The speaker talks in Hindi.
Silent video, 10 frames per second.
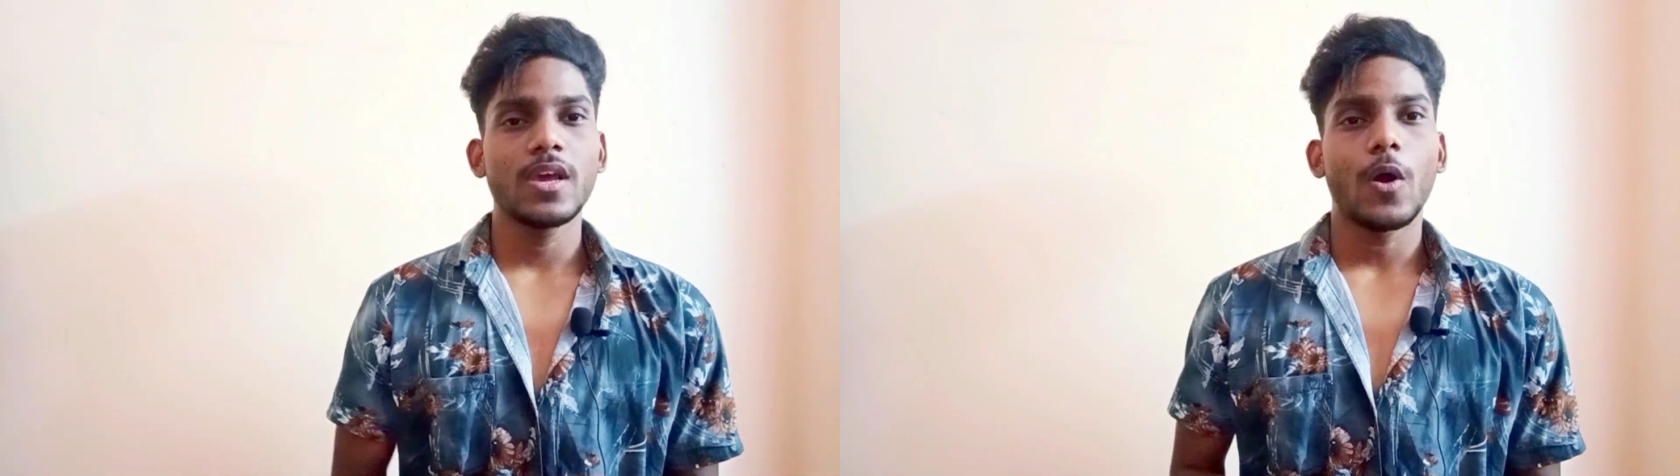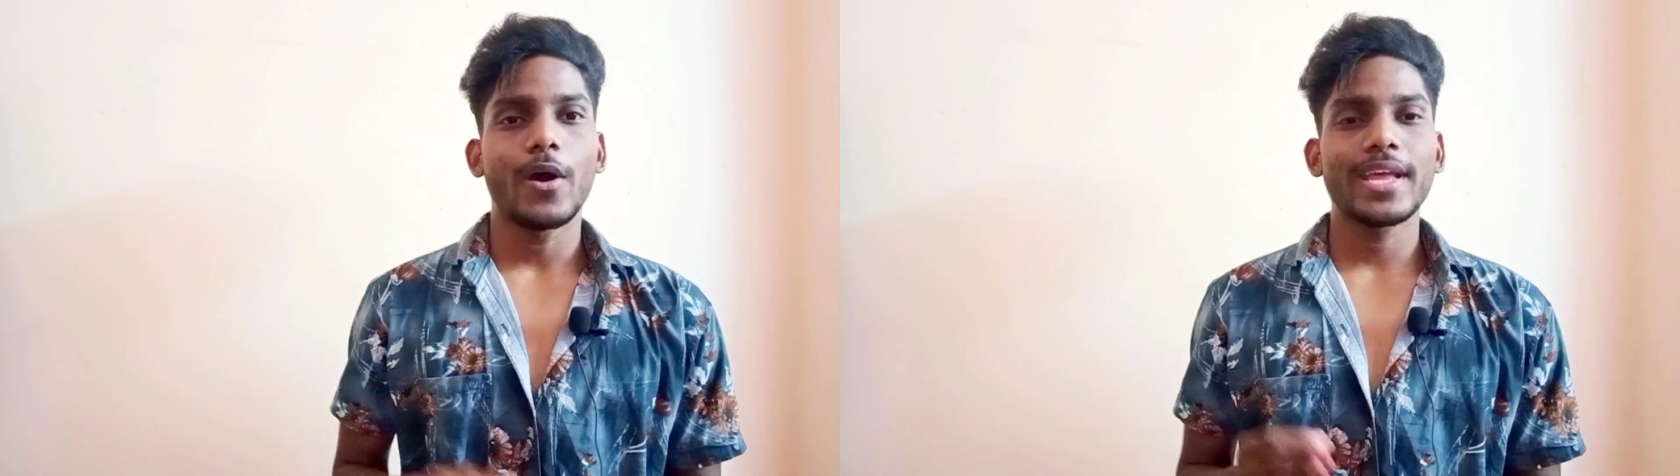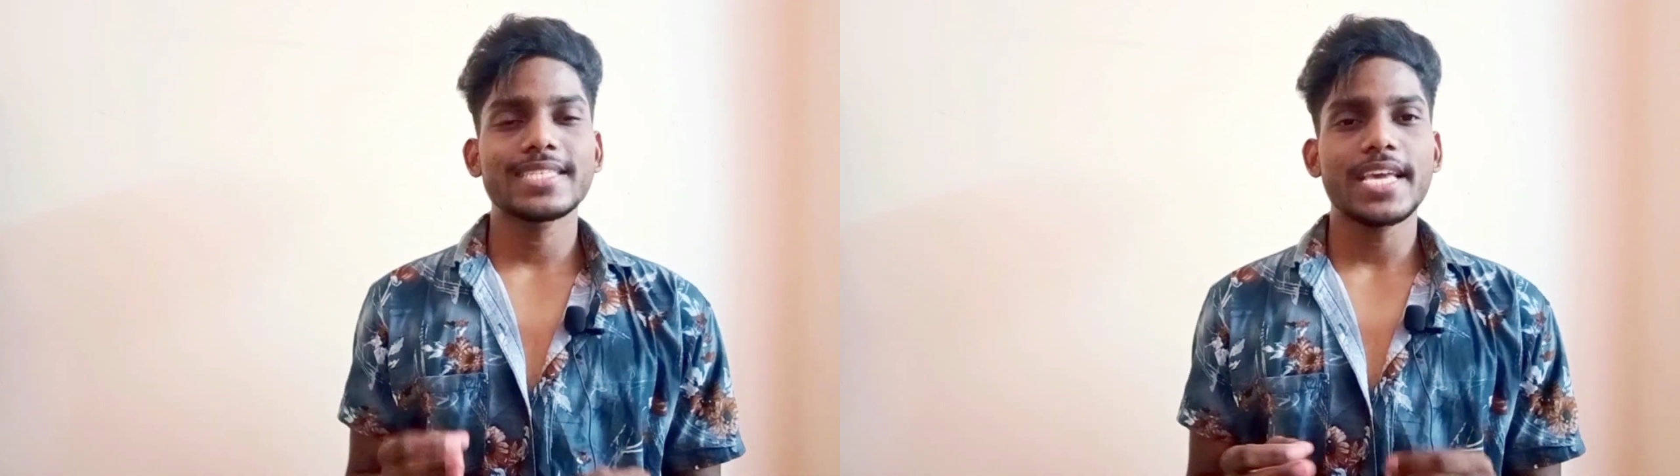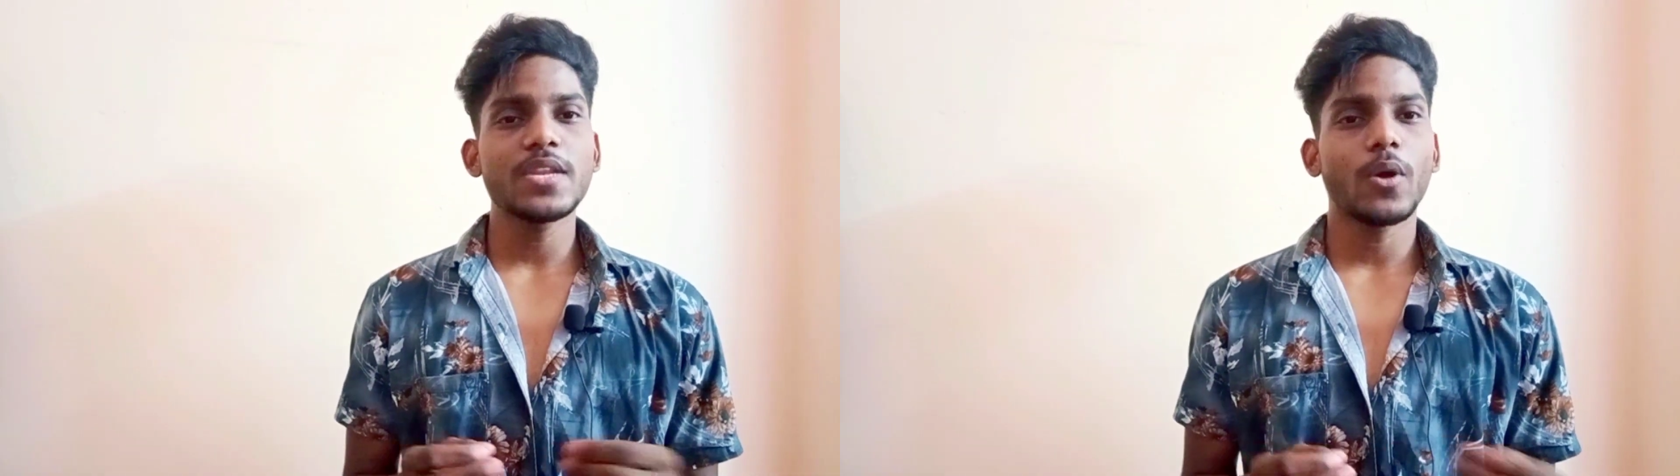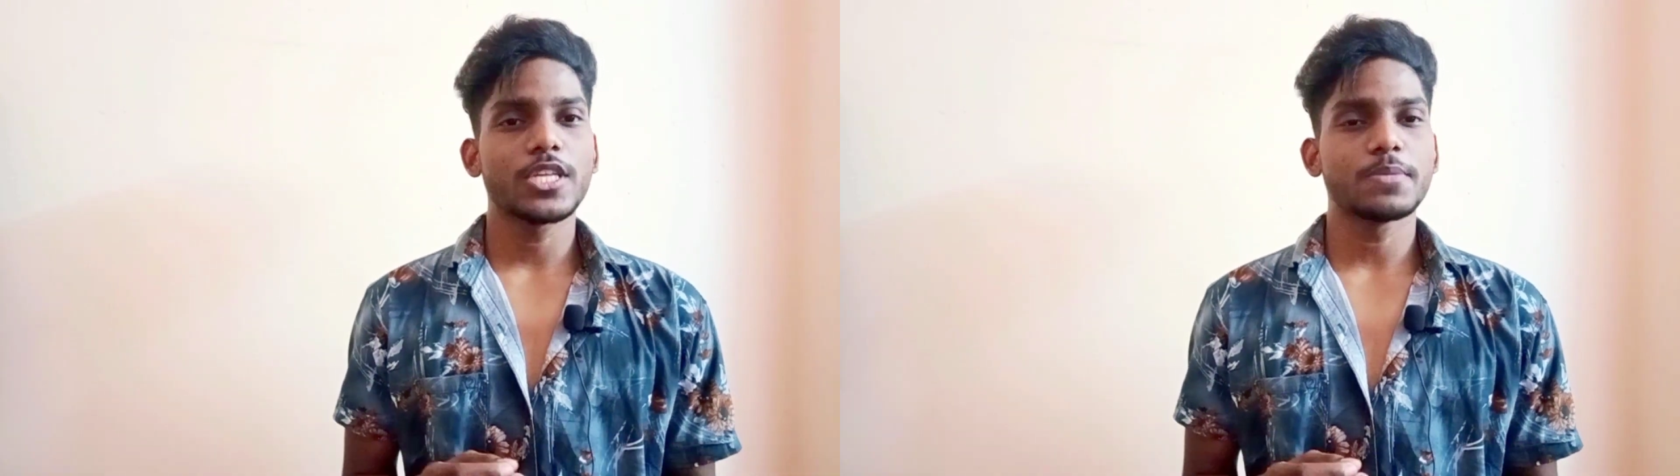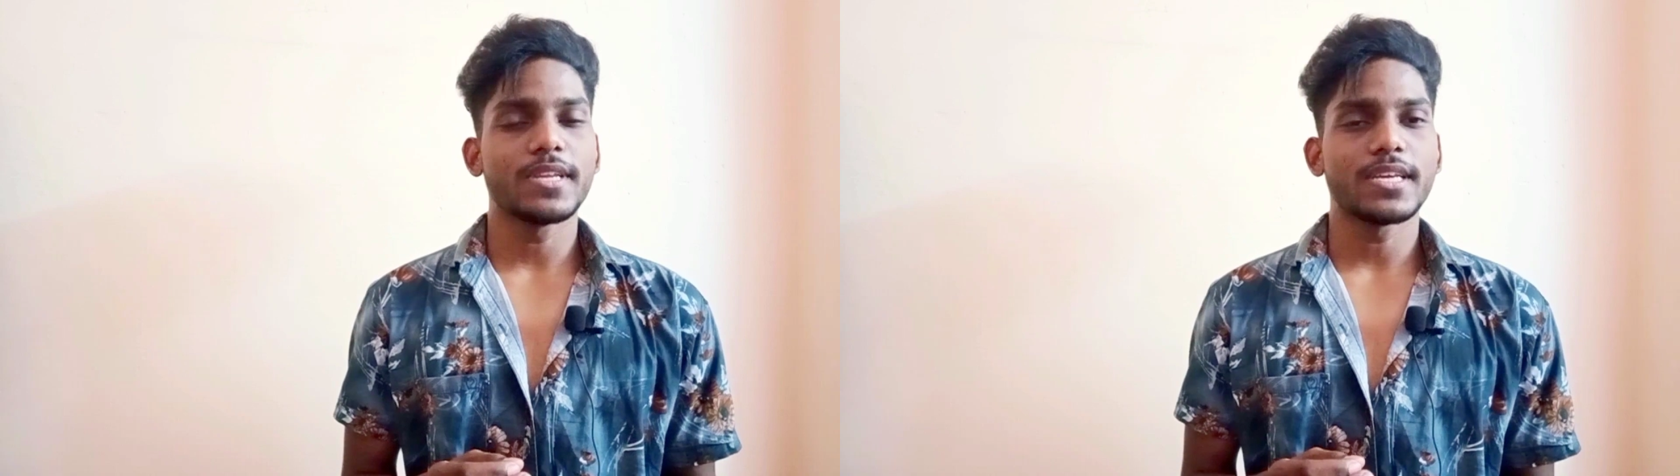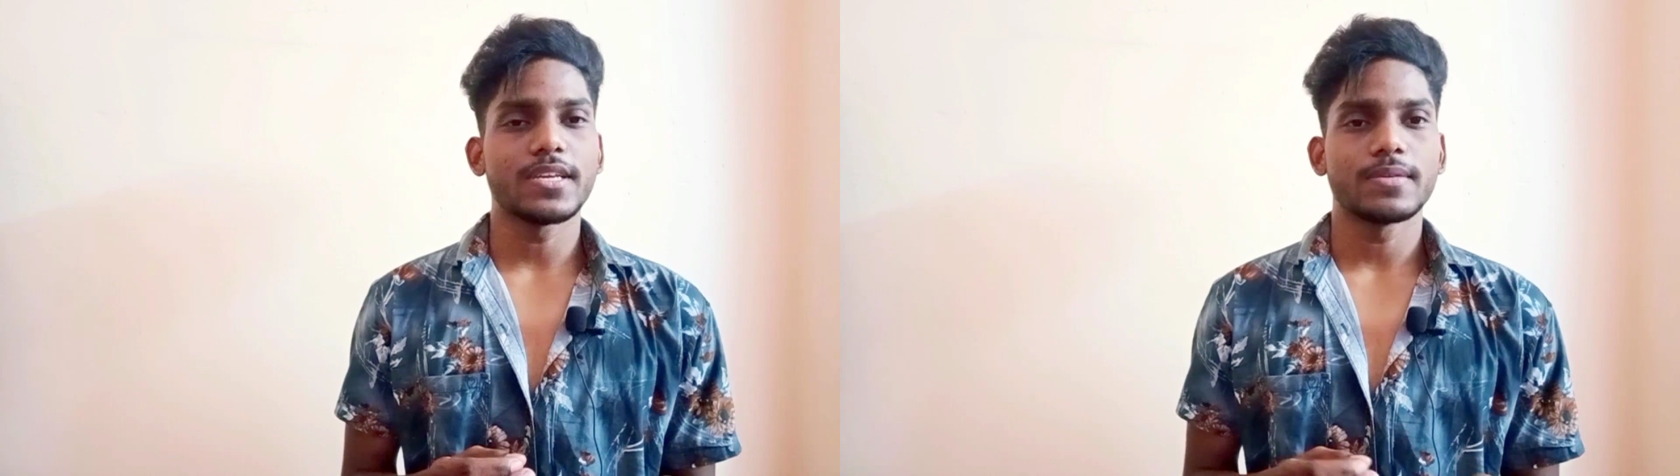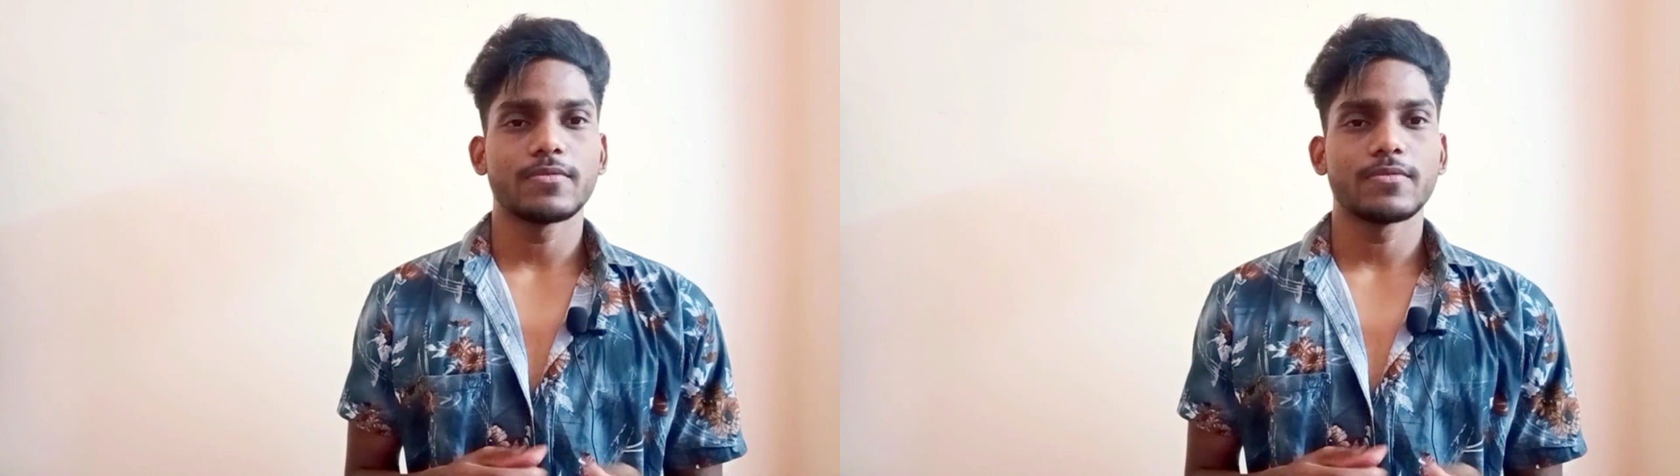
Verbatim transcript: और एक सही नॉलेज मिलेगी